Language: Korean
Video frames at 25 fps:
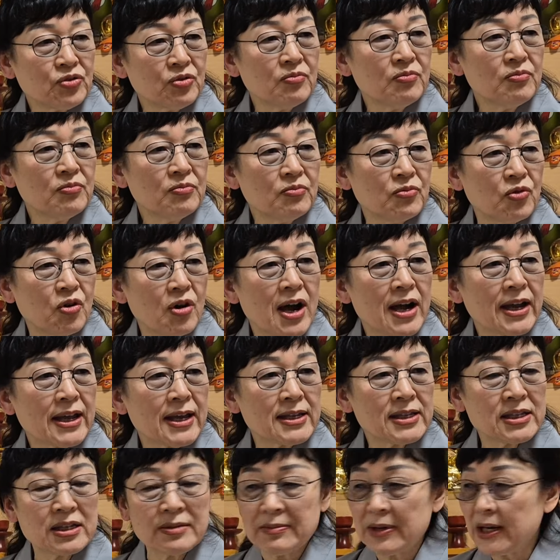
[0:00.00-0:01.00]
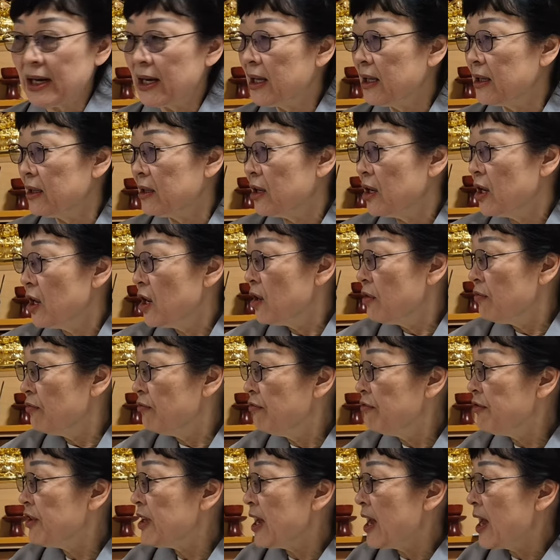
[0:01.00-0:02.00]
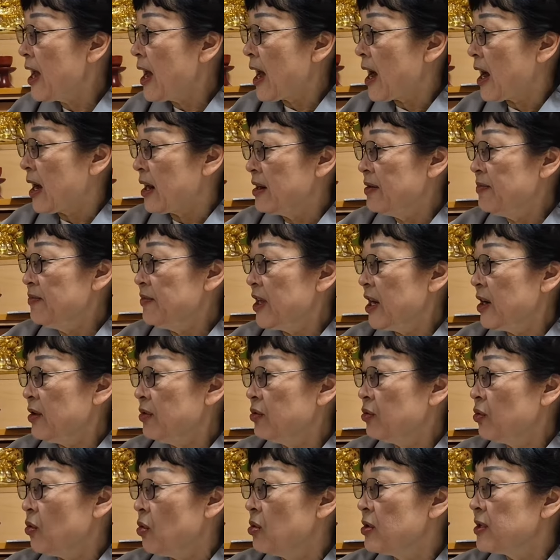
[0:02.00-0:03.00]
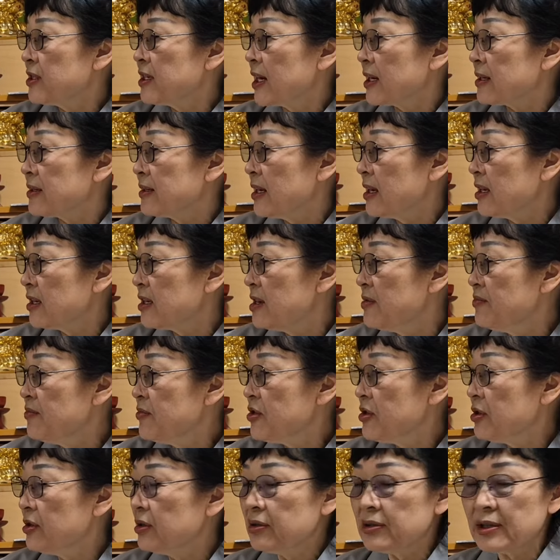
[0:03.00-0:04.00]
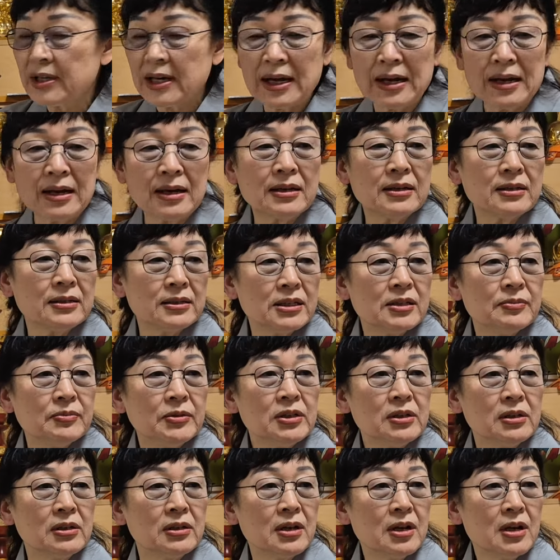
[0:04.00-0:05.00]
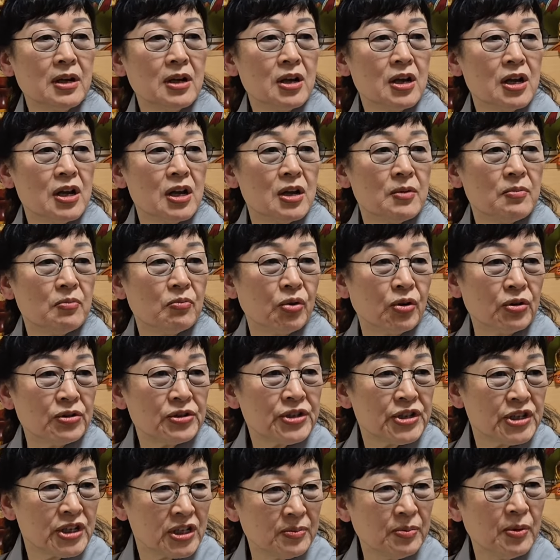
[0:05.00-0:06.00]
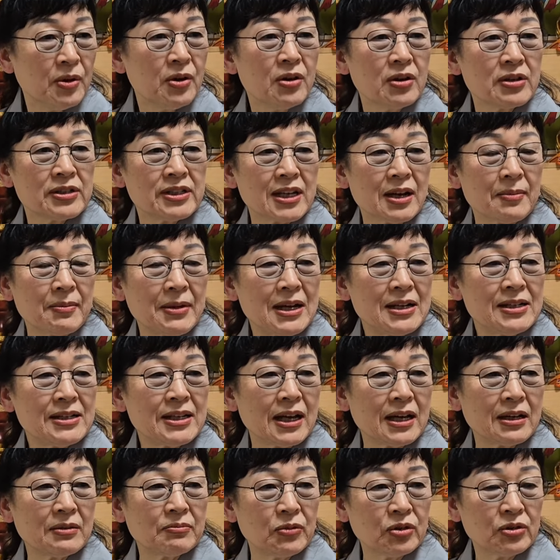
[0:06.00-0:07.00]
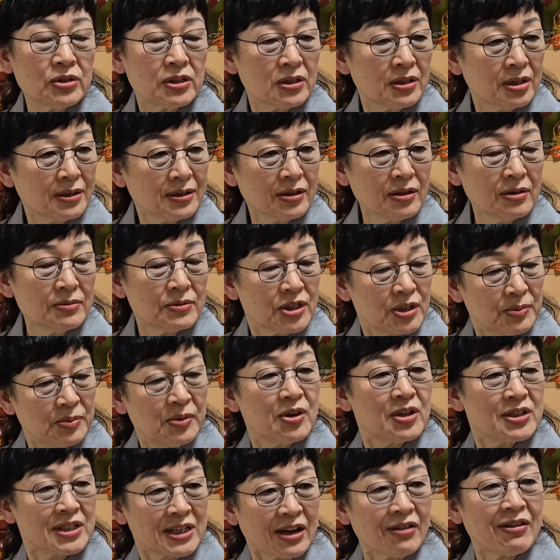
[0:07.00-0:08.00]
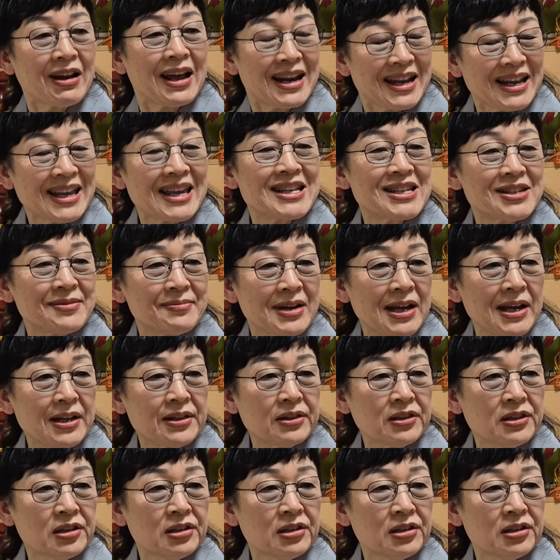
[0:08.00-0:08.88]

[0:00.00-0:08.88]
좀 뭐하겠지만 우리의 아름다운 공작새 김 여사님을 뭘 집어넣자 말자 뭐 특검 집어넣자고는 안 했겠지만